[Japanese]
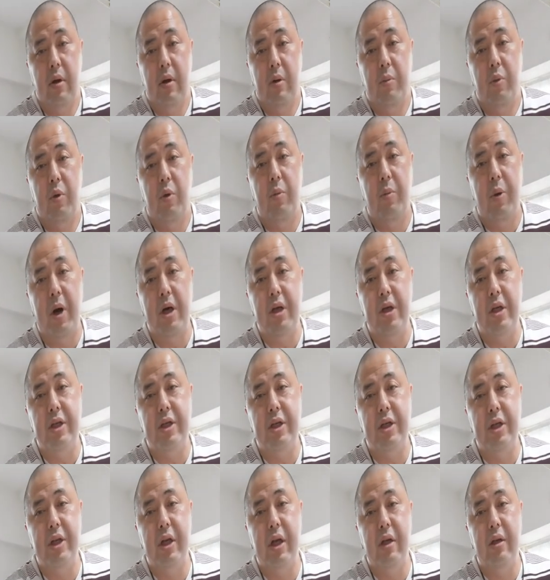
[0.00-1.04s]
もう毎日
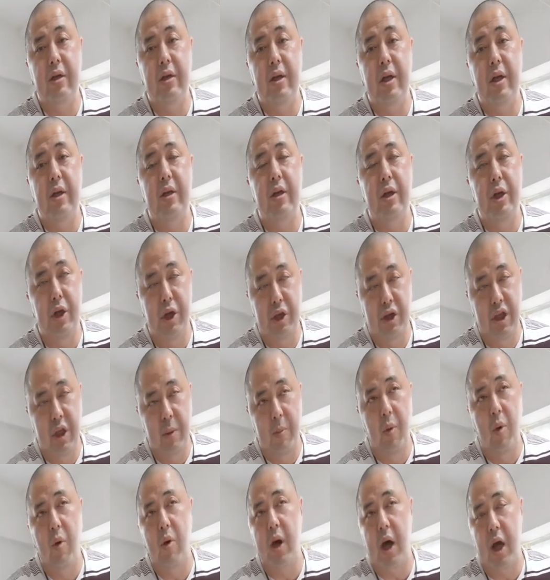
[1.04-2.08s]
拾っていて
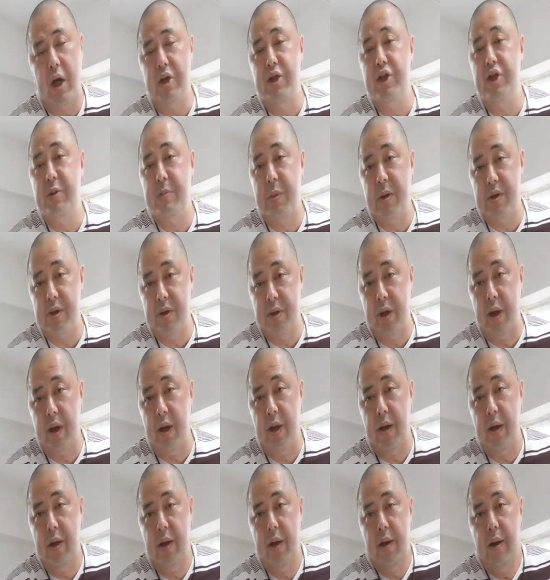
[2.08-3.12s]
も感じますね。
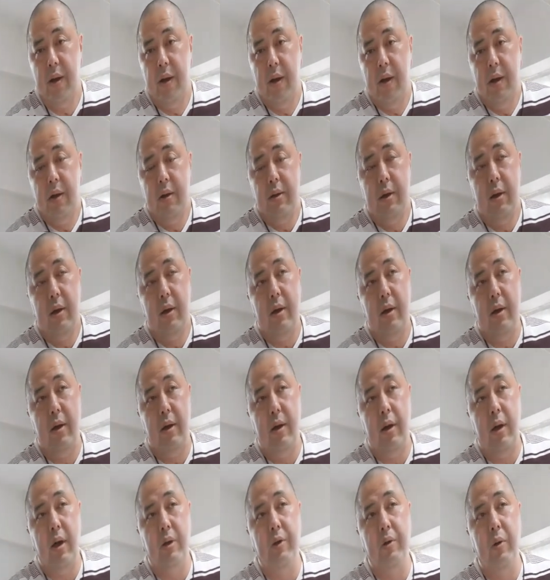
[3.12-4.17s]

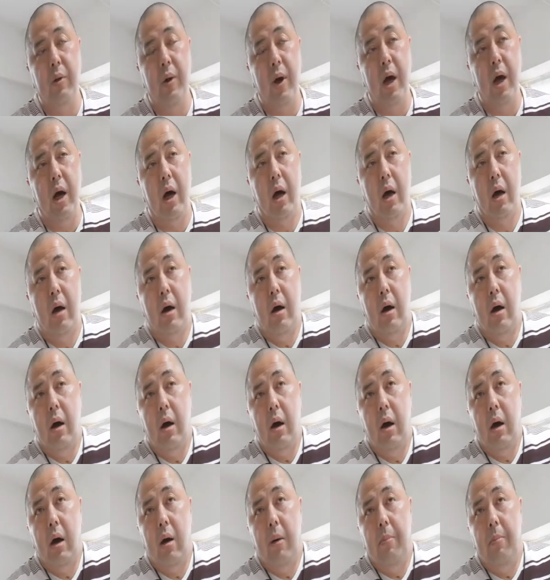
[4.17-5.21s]
で、あとは、
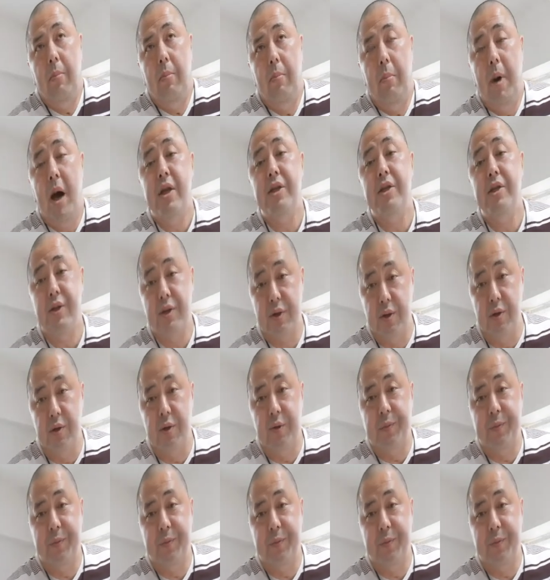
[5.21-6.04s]
マスク